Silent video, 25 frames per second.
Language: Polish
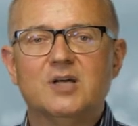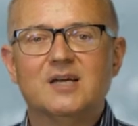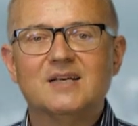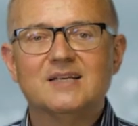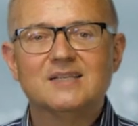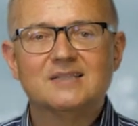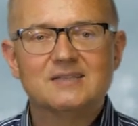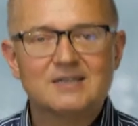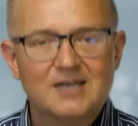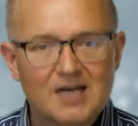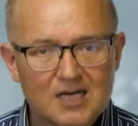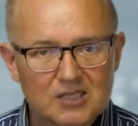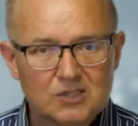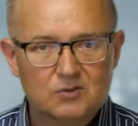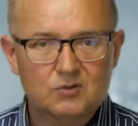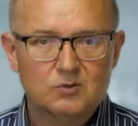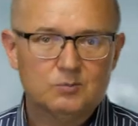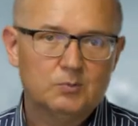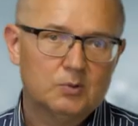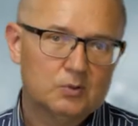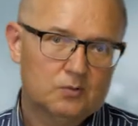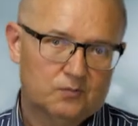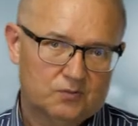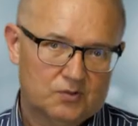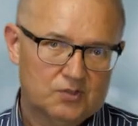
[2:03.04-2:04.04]
do ekstraktu z
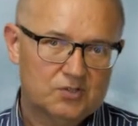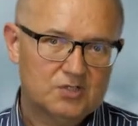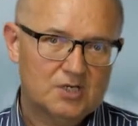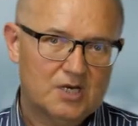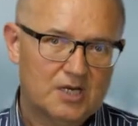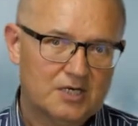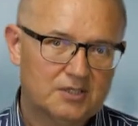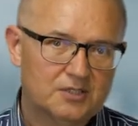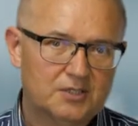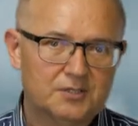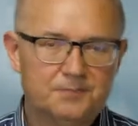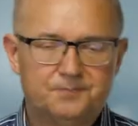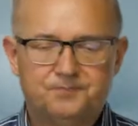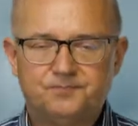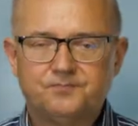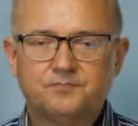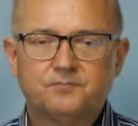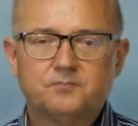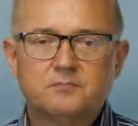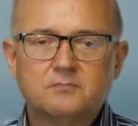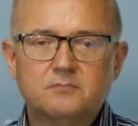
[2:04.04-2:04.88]
borówki czarnej